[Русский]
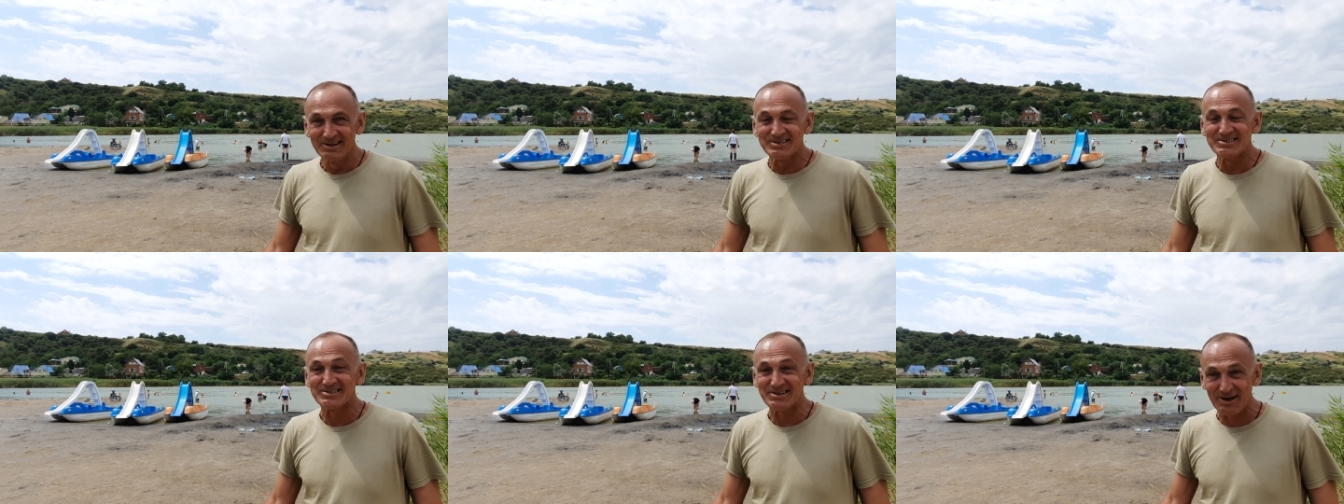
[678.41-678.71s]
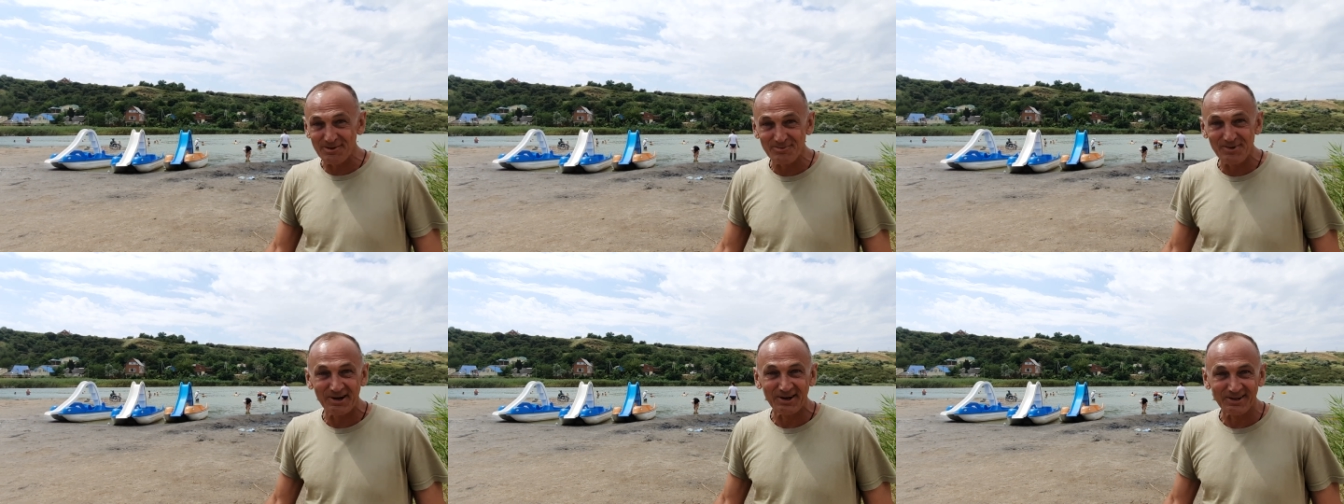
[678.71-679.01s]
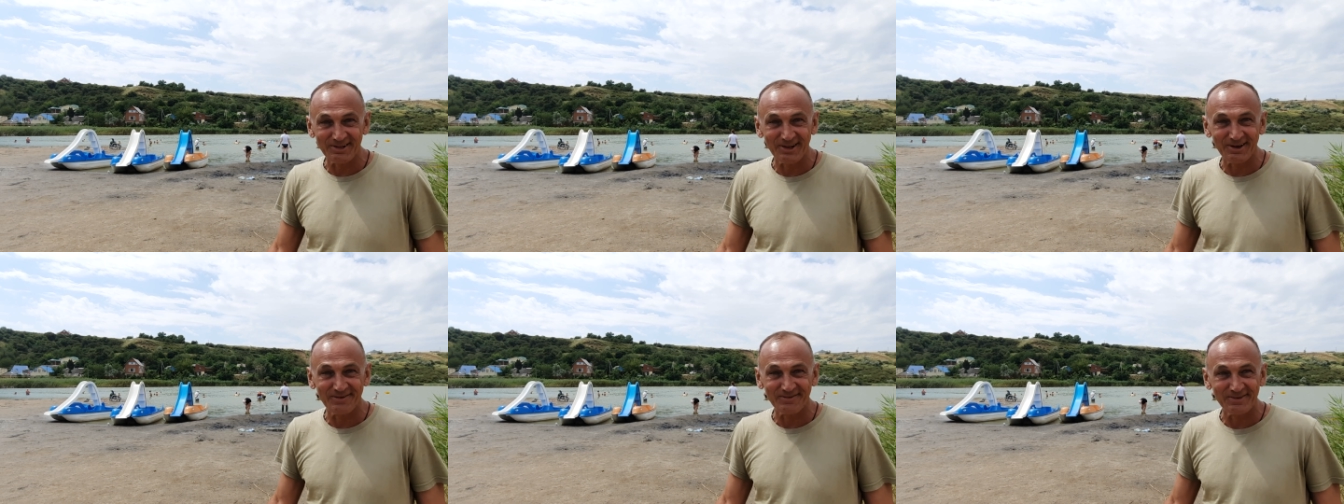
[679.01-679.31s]
самое
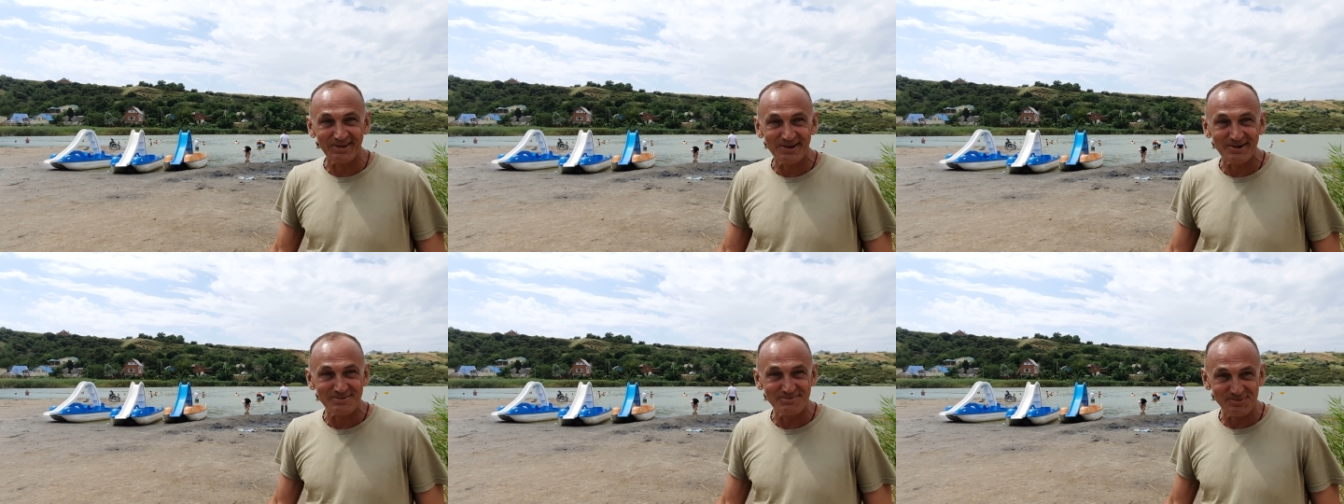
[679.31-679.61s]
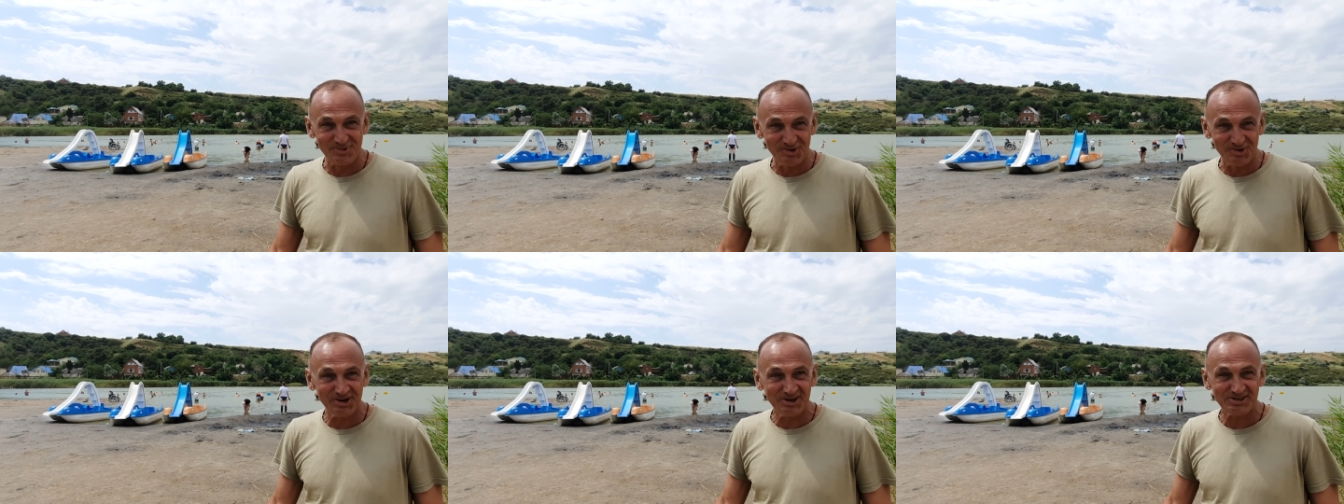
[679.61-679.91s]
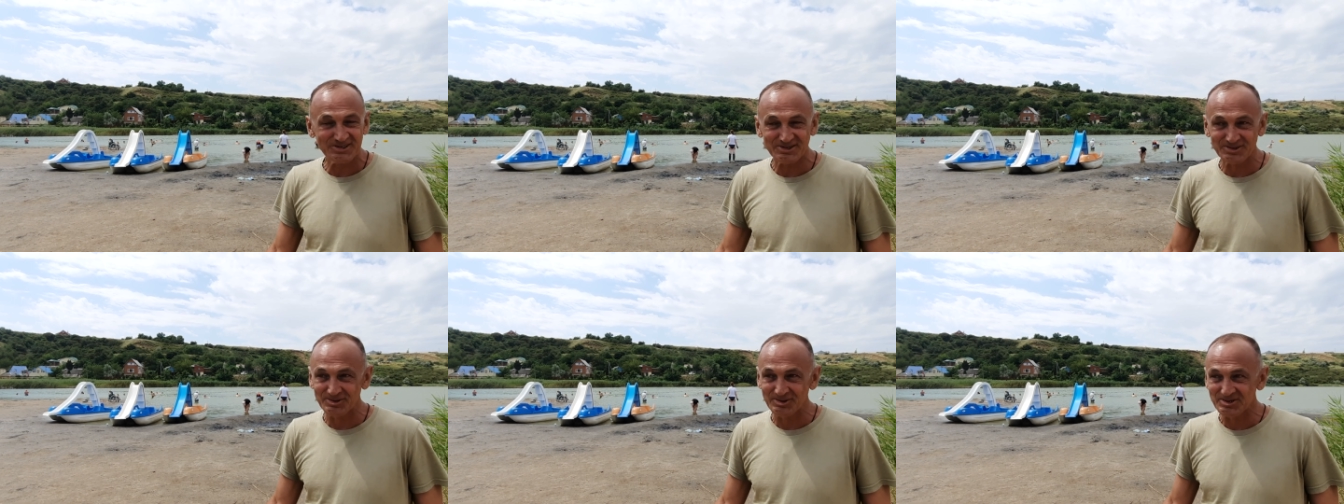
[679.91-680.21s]
главное, море,
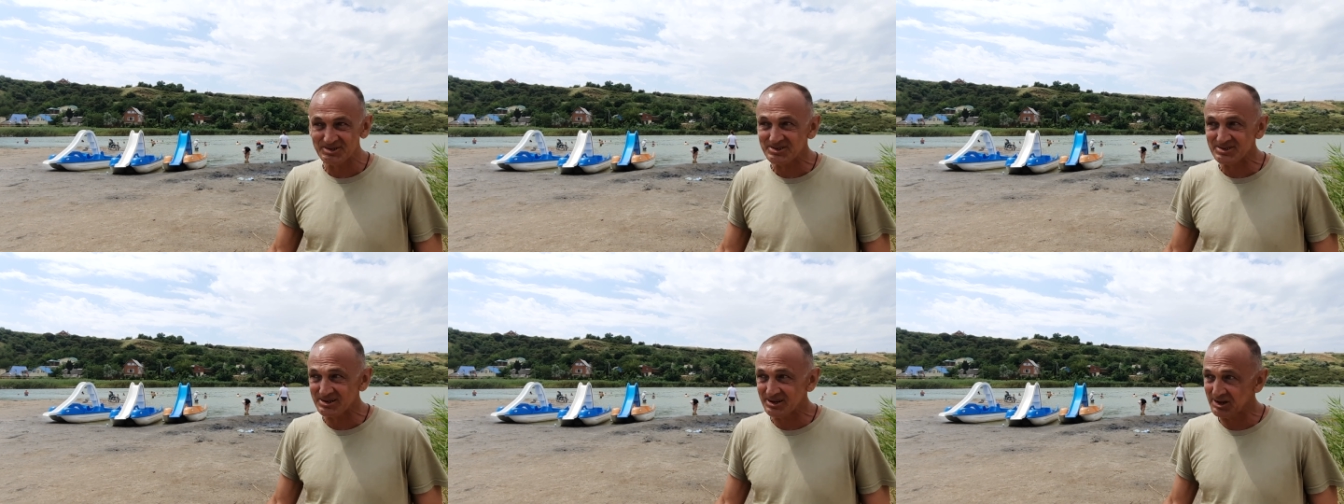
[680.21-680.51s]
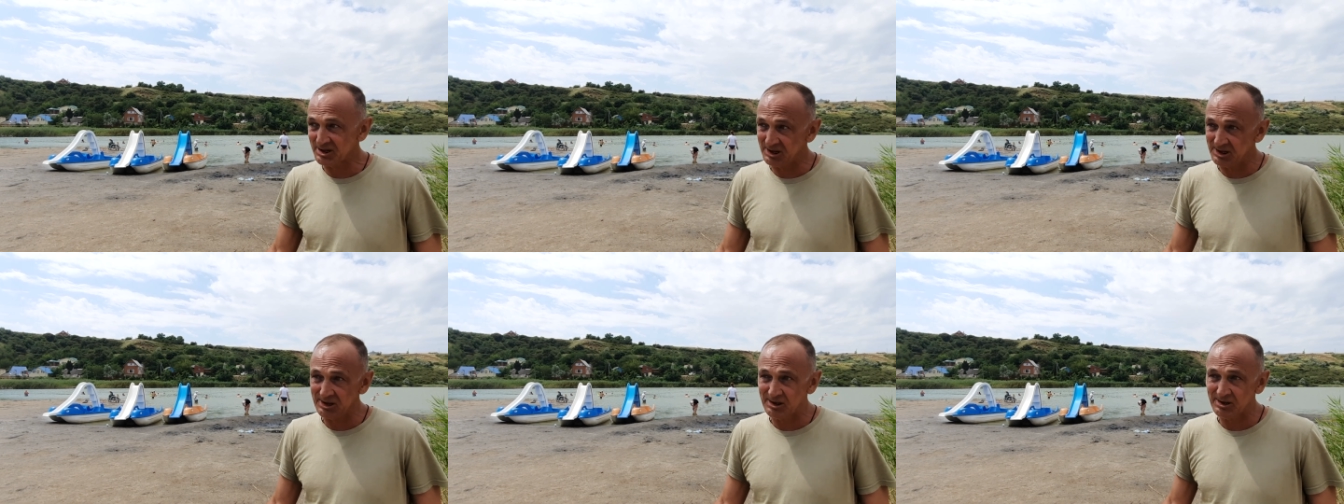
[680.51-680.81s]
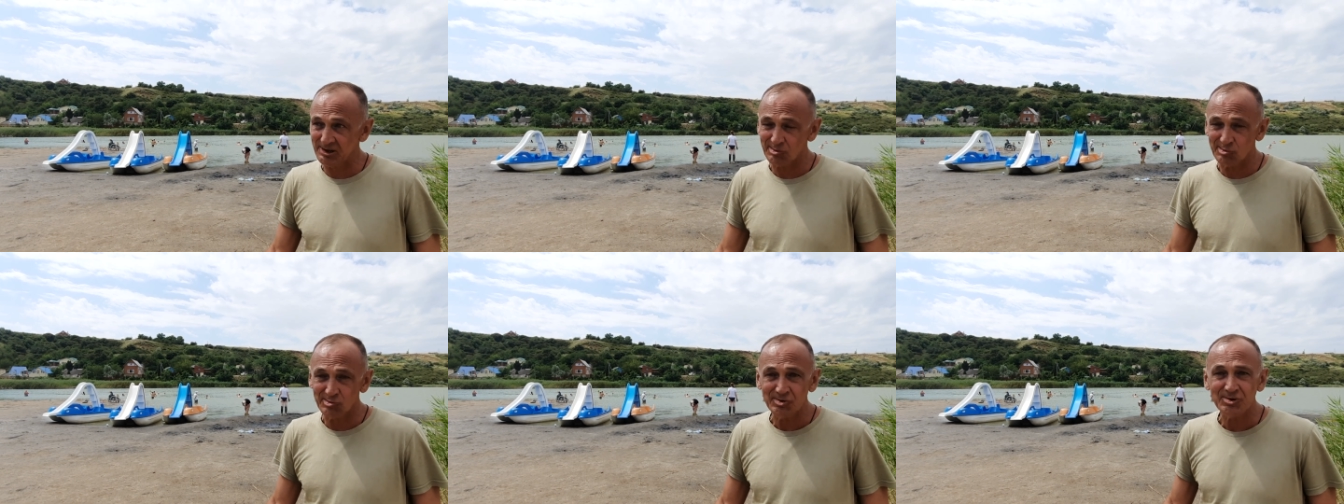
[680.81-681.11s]
солнце
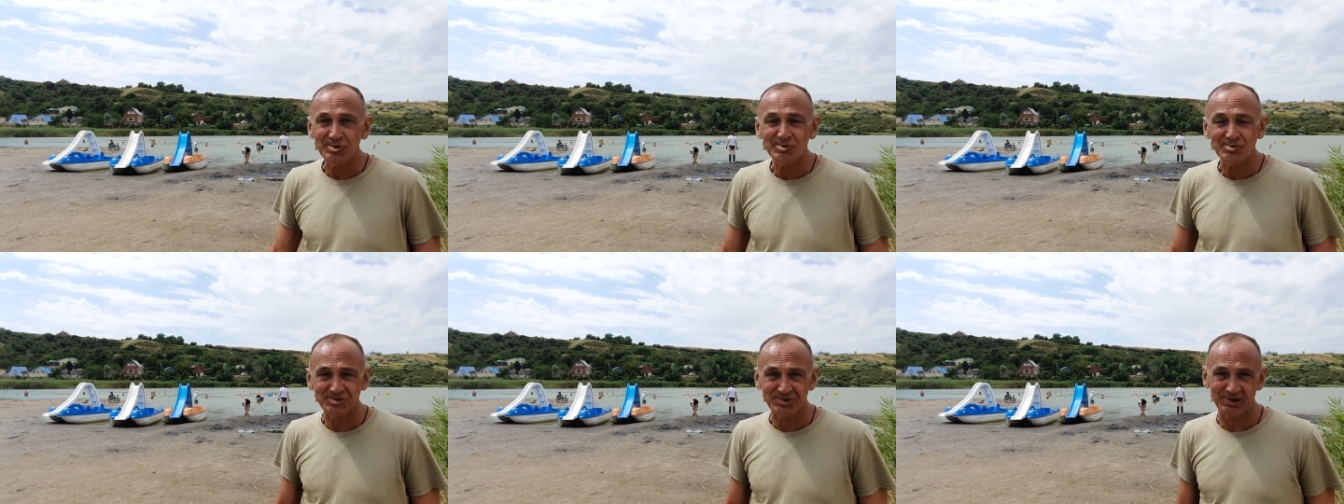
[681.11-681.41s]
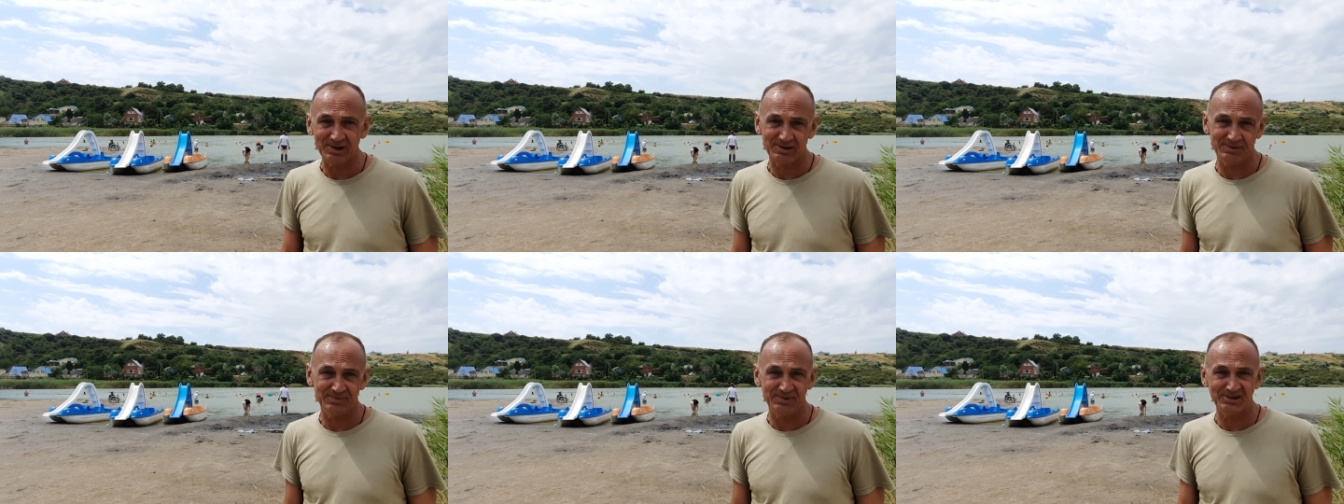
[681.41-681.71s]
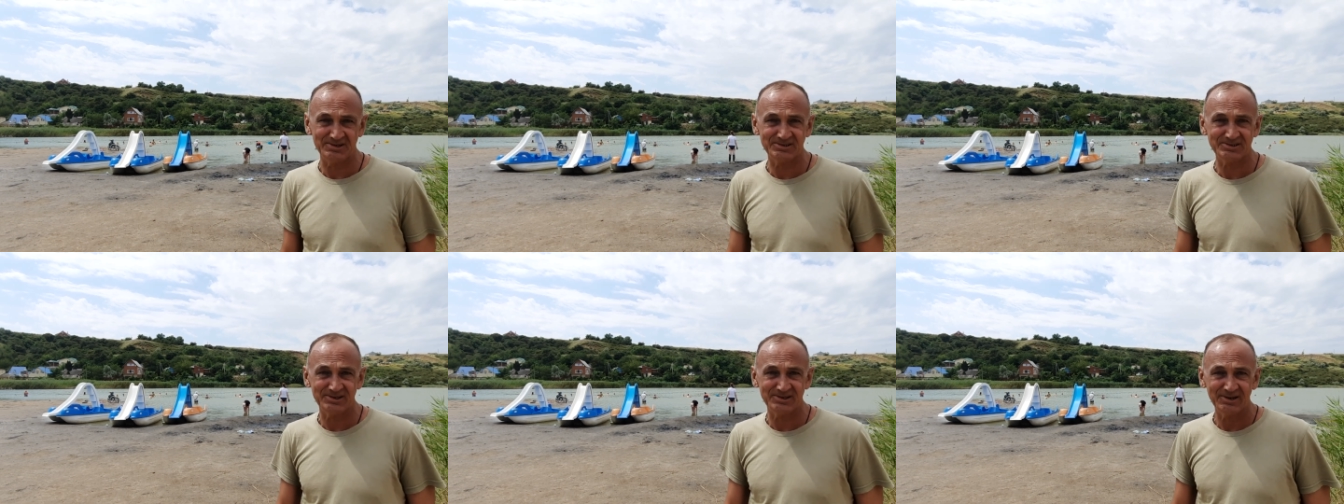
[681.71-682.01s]
и уютное
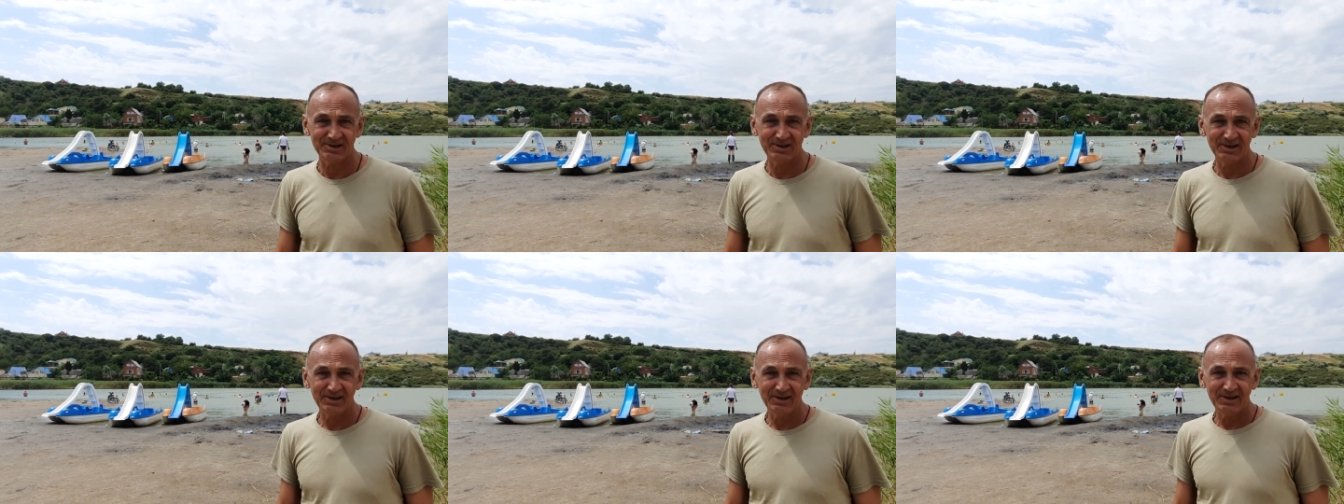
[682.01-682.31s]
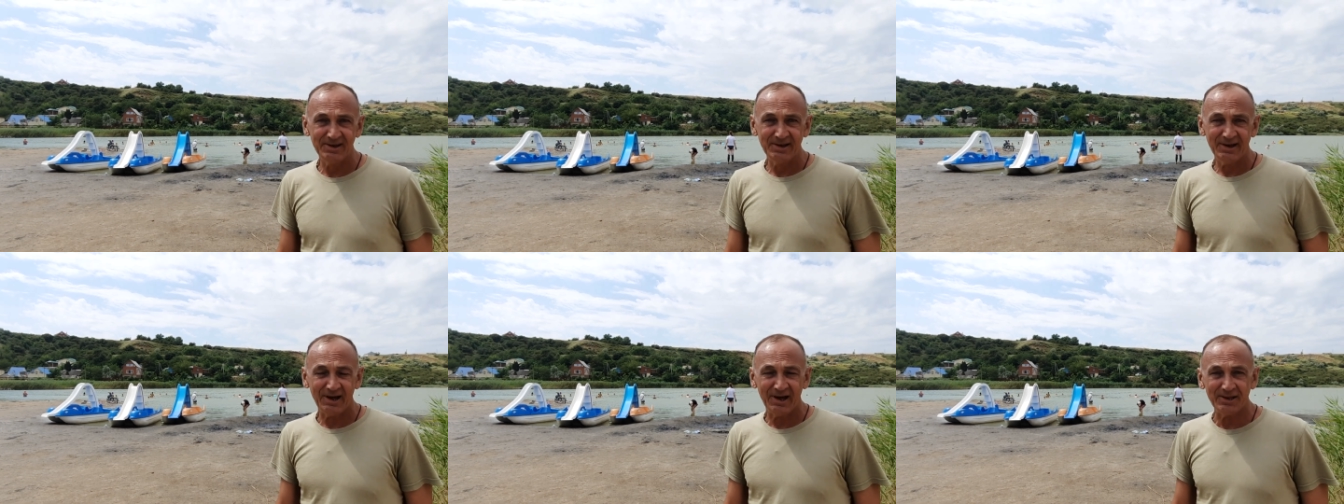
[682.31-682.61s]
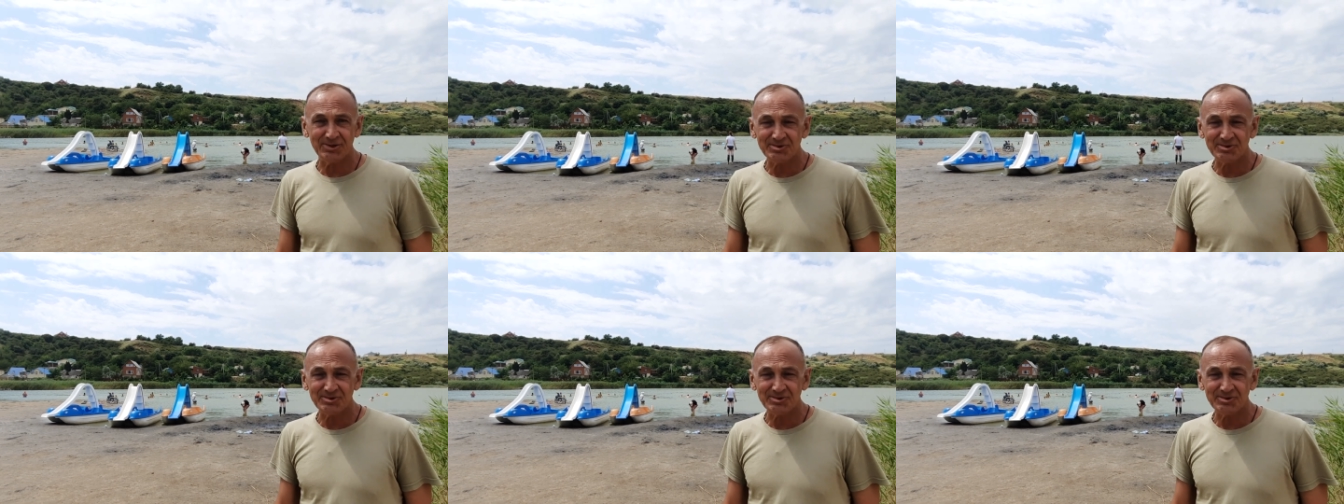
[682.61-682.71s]
место. Да.